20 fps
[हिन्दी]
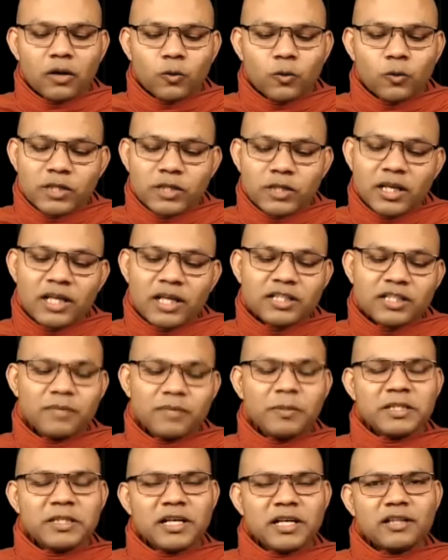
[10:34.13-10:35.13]
कुशलंच
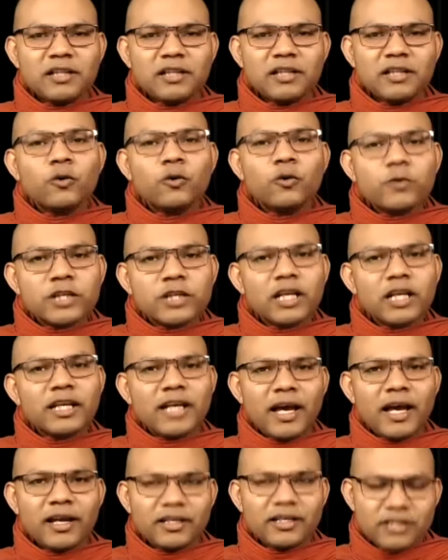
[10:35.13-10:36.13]
पजानाती ये कुशल क्या
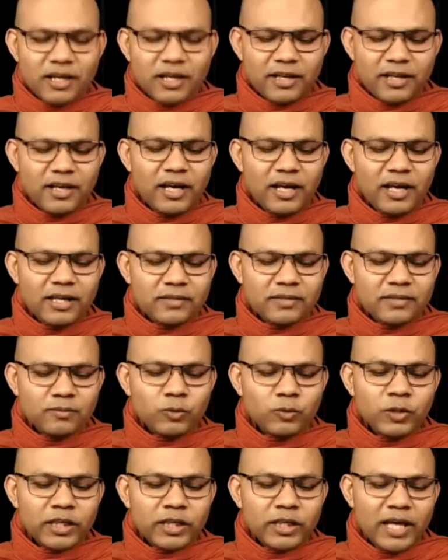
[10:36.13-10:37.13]
है अच्छा क्या है
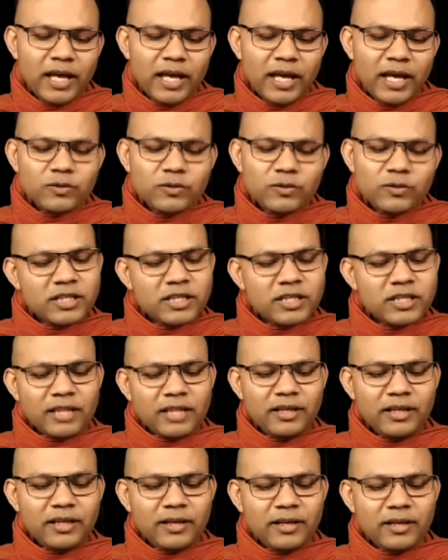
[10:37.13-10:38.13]
पुण्य क्या है उसे जानते
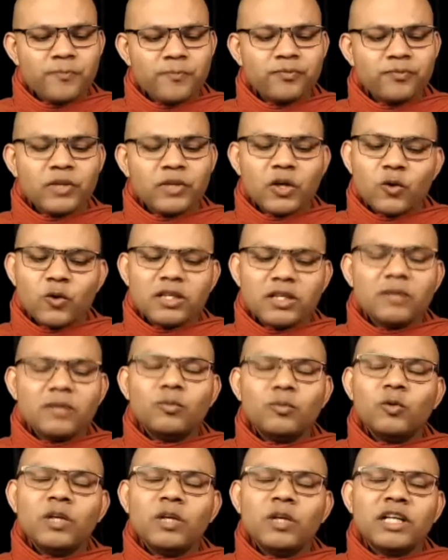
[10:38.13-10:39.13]
हैं कुशल
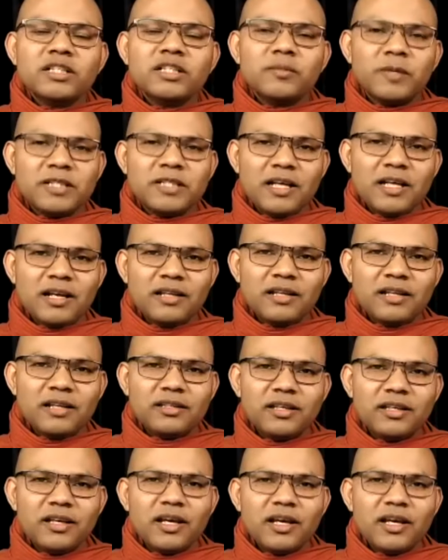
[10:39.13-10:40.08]
मूलंच पजानाती